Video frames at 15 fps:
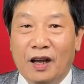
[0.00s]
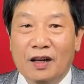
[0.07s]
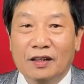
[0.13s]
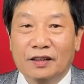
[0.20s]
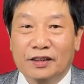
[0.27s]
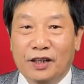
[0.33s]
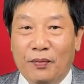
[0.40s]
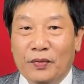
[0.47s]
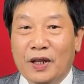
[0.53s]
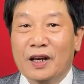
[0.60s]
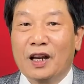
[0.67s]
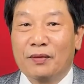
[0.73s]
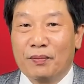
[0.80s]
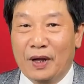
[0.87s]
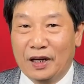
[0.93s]
thân trong gia
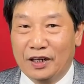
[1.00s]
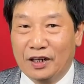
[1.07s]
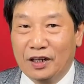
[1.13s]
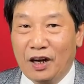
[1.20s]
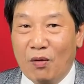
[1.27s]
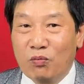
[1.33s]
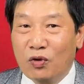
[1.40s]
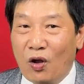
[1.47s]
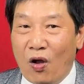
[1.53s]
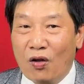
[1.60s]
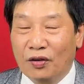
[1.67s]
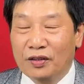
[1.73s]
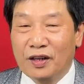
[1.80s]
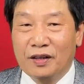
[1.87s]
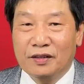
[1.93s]
đình mà không
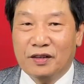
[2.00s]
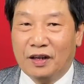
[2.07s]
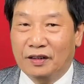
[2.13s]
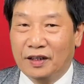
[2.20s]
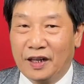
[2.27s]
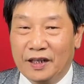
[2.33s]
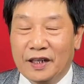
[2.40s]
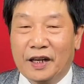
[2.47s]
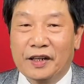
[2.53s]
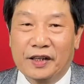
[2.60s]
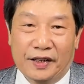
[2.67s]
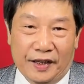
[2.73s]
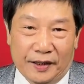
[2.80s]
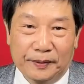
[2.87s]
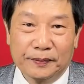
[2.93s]
còn trên trần thế này
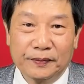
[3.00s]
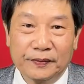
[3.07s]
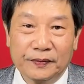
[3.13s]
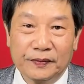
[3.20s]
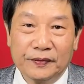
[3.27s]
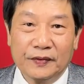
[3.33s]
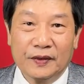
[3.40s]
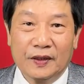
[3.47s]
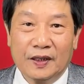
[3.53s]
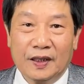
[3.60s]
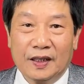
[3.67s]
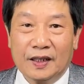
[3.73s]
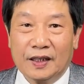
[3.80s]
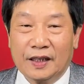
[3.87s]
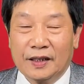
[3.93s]
nữa đó
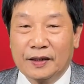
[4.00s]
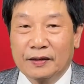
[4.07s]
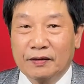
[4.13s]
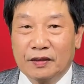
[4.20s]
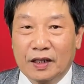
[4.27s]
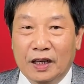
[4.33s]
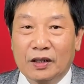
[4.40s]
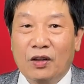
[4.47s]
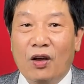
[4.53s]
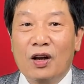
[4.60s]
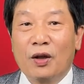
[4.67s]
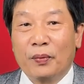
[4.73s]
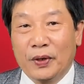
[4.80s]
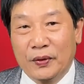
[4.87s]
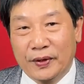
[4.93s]
để tỏ
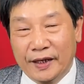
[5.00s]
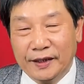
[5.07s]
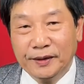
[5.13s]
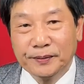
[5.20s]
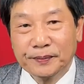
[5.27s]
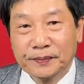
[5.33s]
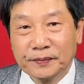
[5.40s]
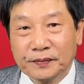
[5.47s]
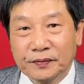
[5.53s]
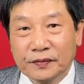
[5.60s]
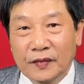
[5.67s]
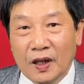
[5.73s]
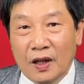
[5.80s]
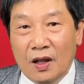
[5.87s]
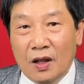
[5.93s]
lòng hiếu kính
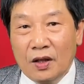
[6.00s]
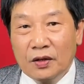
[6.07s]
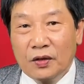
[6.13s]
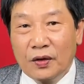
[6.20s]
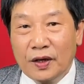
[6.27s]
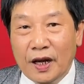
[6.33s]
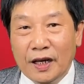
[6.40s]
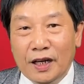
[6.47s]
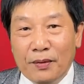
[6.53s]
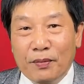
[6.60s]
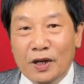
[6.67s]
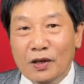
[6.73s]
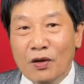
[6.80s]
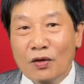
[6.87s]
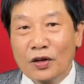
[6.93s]
cho nên là
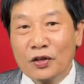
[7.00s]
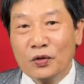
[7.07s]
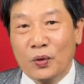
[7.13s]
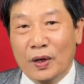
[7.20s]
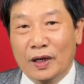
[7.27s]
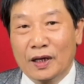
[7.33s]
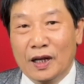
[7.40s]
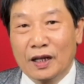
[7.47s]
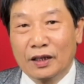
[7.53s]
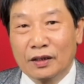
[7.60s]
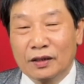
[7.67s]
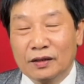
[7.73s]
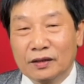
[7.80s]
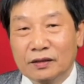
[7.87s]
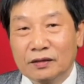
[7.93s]
mới có cái chuyện là
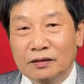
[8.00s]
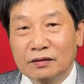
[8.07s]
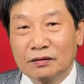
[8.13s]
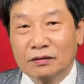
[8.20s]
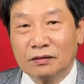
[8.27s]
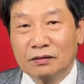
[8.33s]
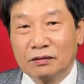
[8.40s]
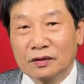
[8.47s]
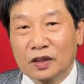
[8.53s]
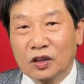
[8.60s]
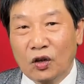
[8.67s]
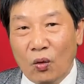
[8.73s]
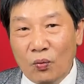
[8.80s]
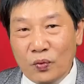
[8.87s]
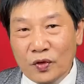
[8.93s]

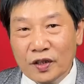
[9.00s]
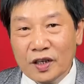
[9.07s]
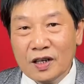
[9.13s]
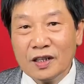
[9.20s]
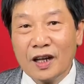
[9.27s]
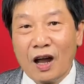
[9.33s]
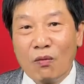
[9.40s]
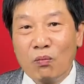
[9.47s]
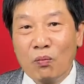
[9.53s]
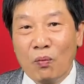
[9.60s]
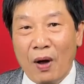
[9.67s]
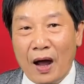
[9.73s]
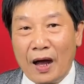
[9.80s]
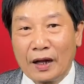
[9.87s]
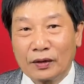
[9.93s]
cúng rước ông
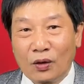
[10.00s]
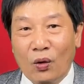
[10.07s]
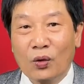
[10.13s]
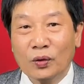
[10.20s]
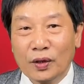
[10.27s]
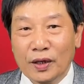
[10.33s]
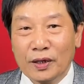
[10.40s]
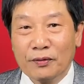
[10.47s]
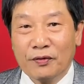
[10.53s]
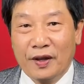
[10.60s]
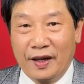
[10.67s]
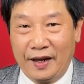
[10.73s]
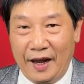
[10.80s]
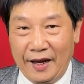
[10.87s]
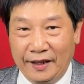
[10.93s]
bà tổ tiên
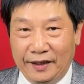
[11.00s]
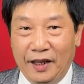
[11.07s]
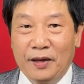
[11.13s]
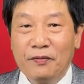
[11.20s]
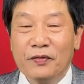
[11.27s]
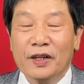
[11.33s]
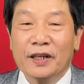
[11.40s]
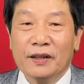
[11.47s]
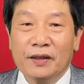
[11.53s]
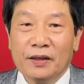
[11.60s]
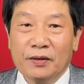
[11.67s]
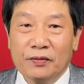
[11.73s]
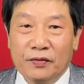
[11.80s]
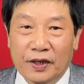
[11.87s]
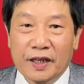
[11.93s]
về ăn Tết với
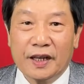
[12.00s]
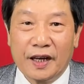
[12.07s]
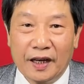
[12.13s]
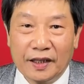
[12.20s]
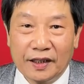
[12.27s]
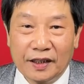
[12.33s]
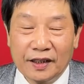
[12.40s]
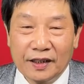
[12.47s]
với gia đình